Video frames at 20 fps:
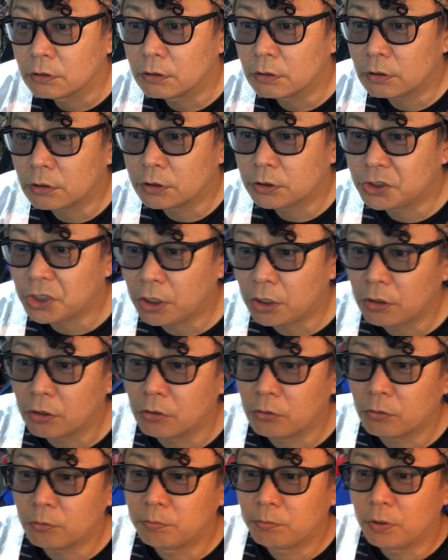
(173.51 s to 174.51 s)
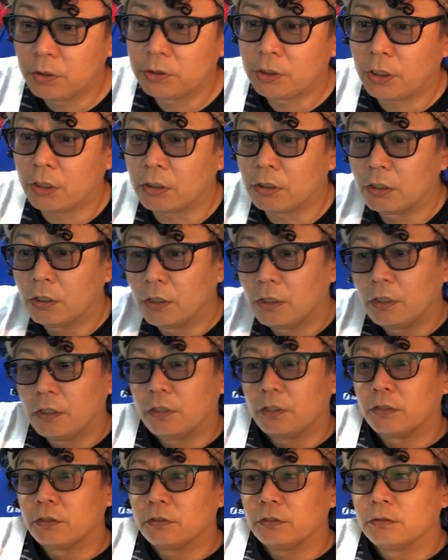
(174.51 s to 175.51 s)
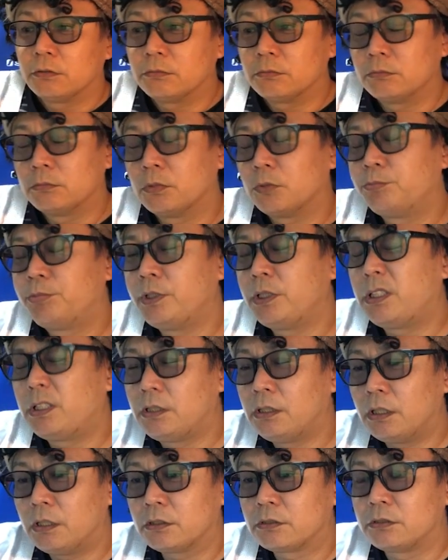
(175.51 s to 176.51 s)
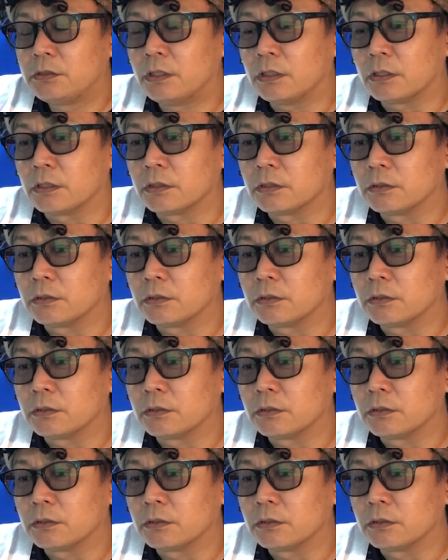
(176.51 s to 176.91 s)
あ、j ホープ J。もう BTS やん